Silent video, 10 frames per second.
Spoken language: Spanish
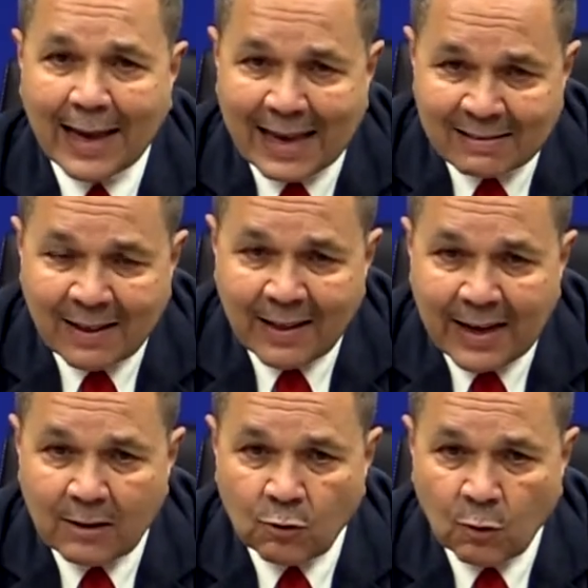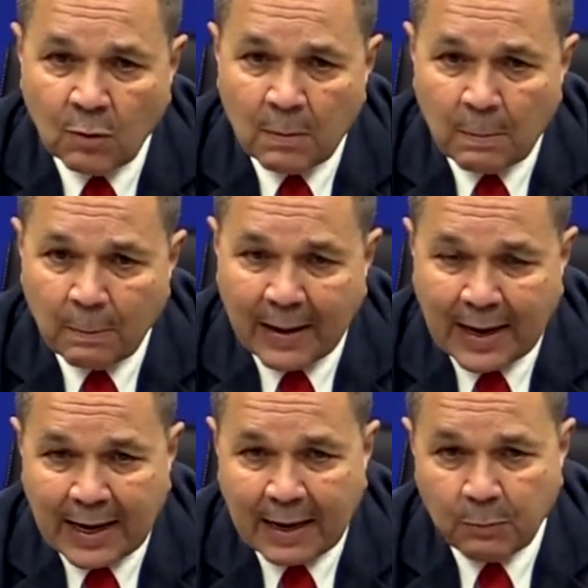ese derecho
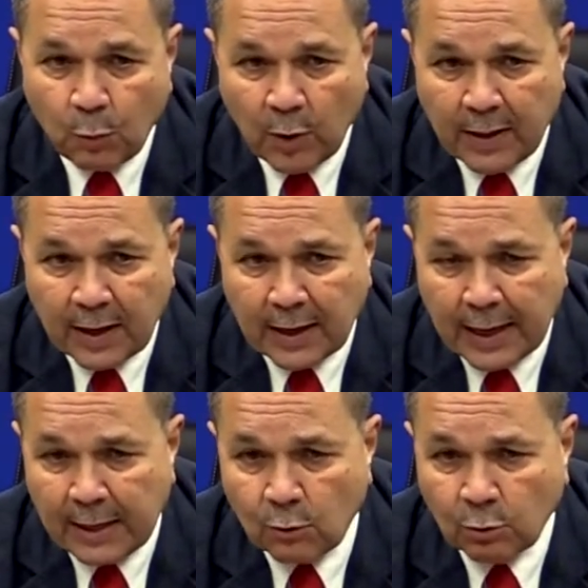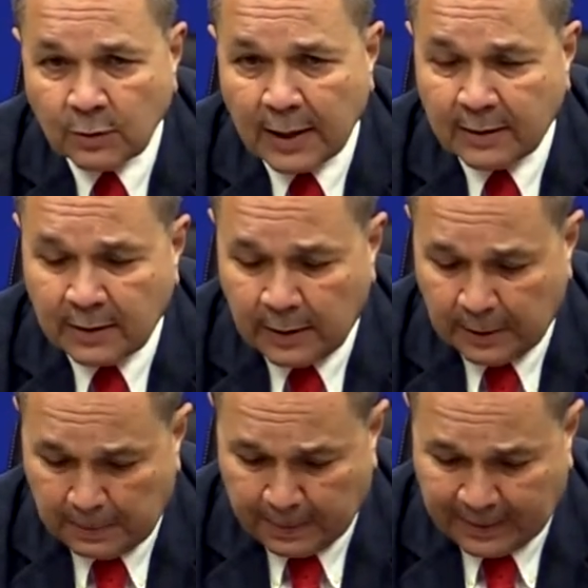para que puedan ellos este,